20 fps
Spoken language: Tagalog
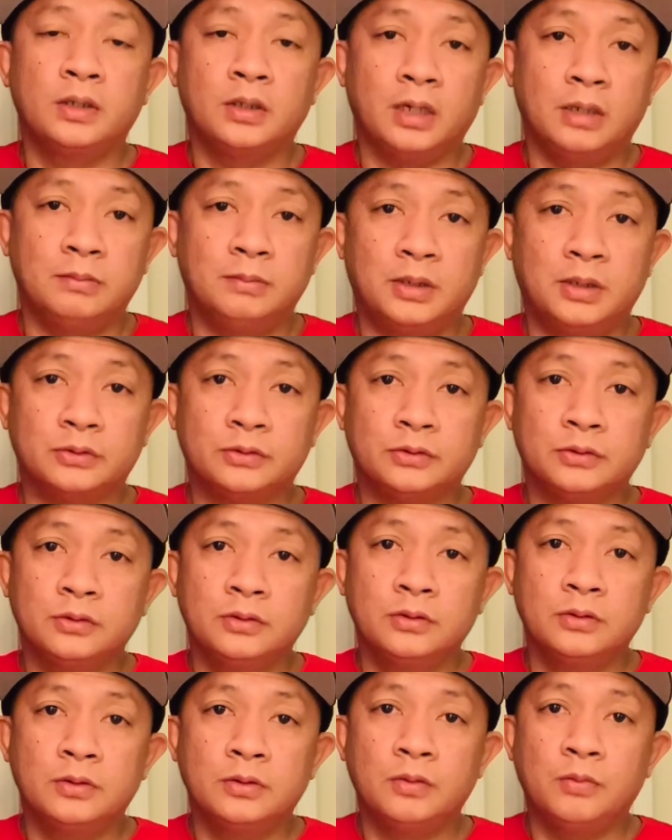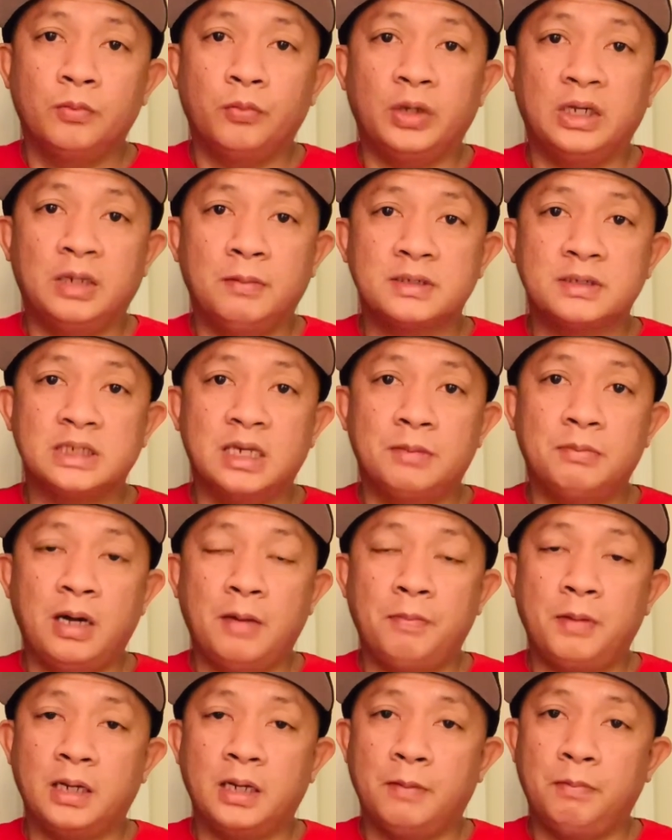about pwede ba sila
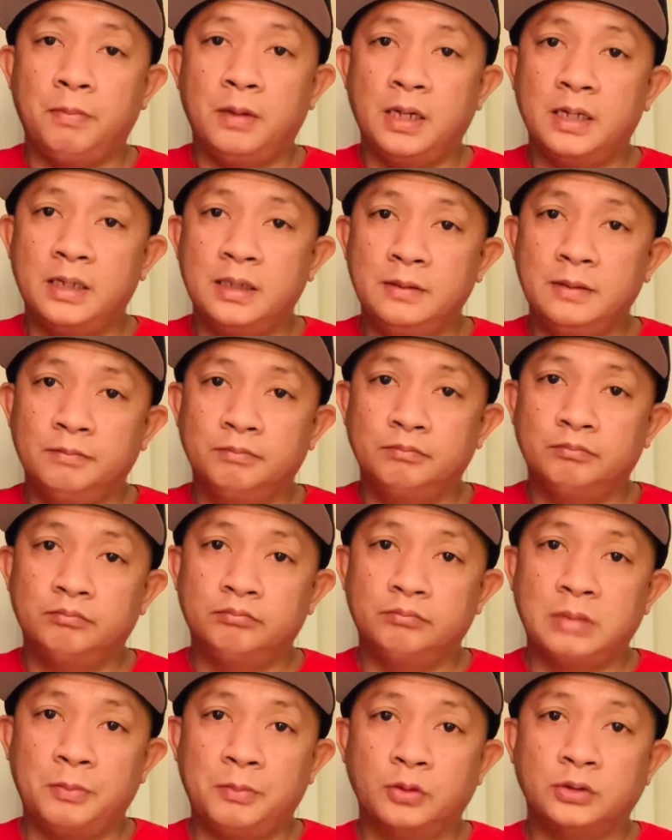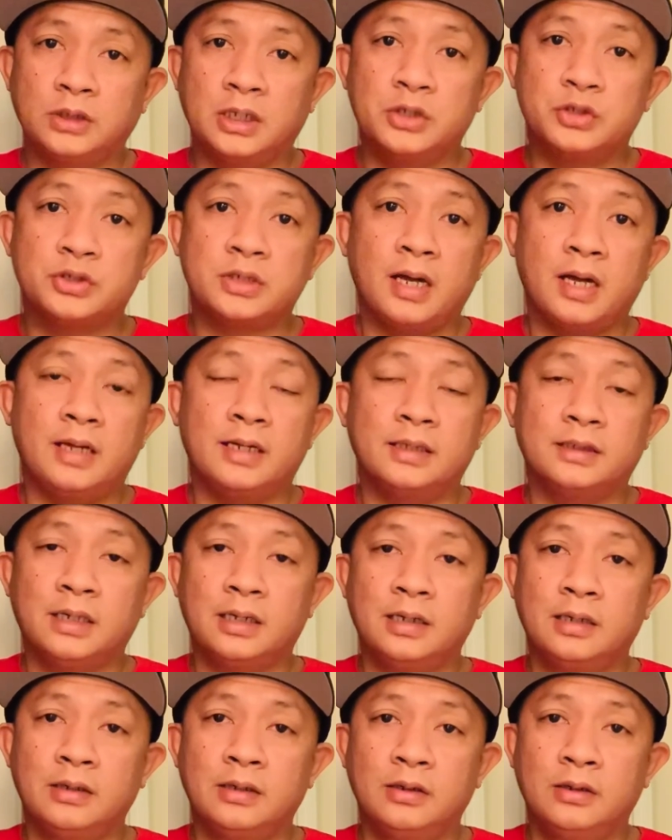makapag-apply papunta dito sa
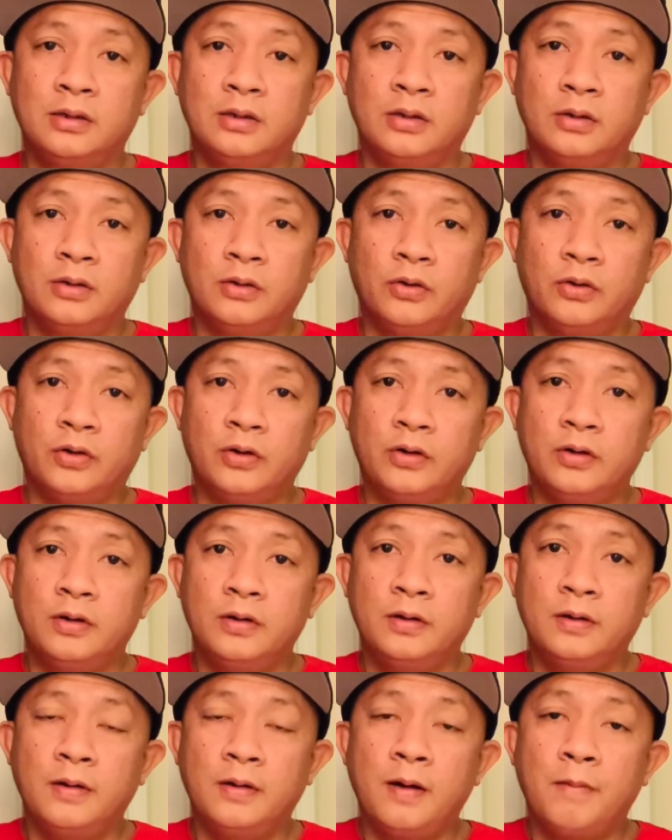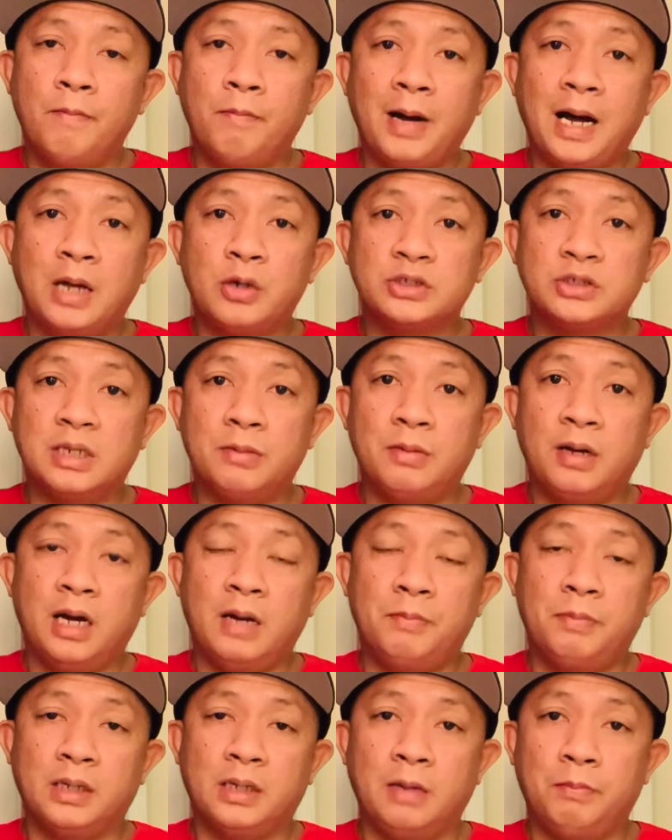Canada or paano sila
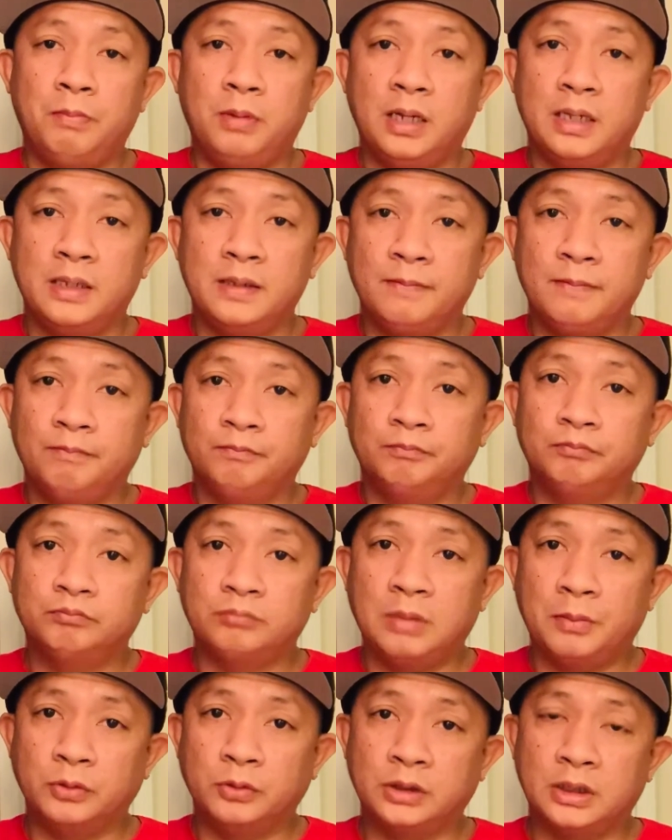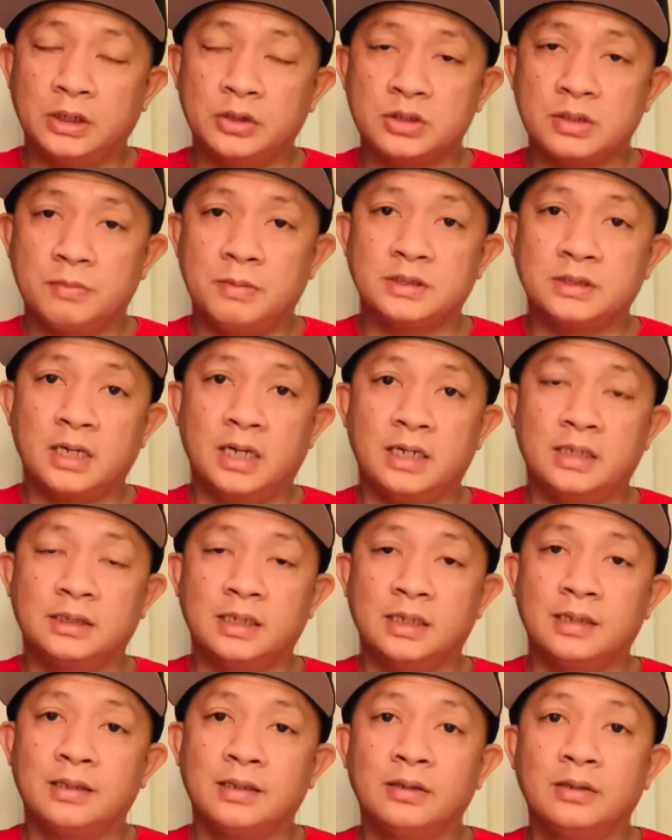makakapag-apply papunta dito sa bansang
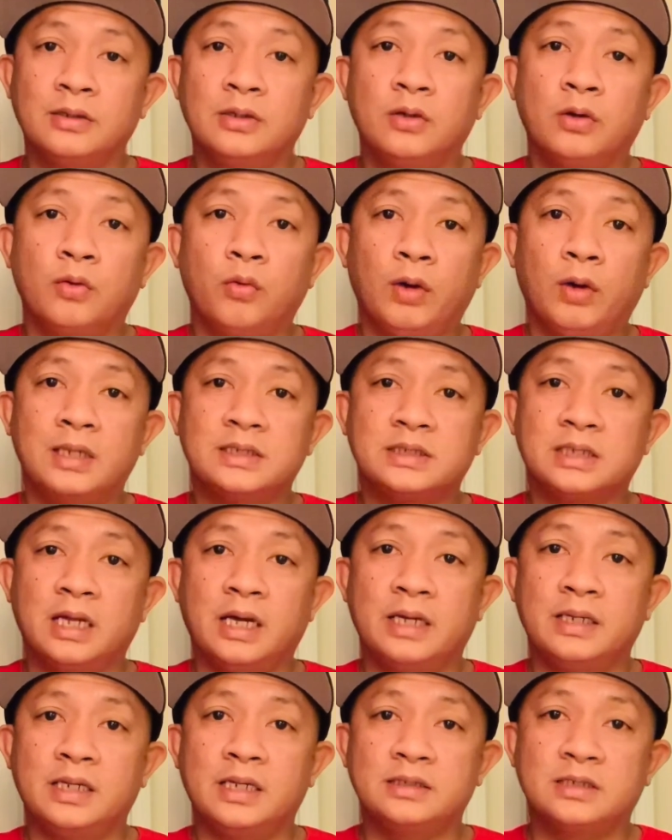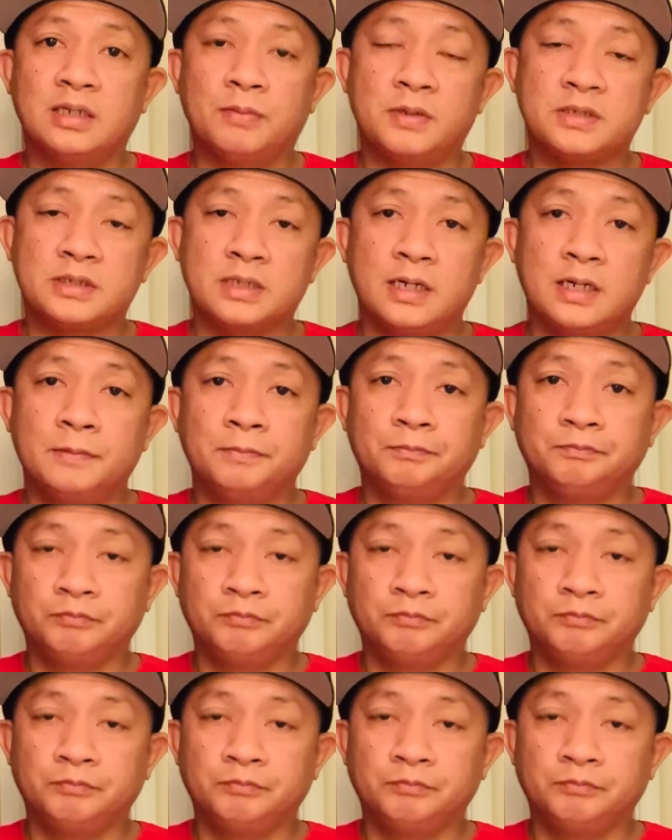Canada while sila ay nandyan pa sa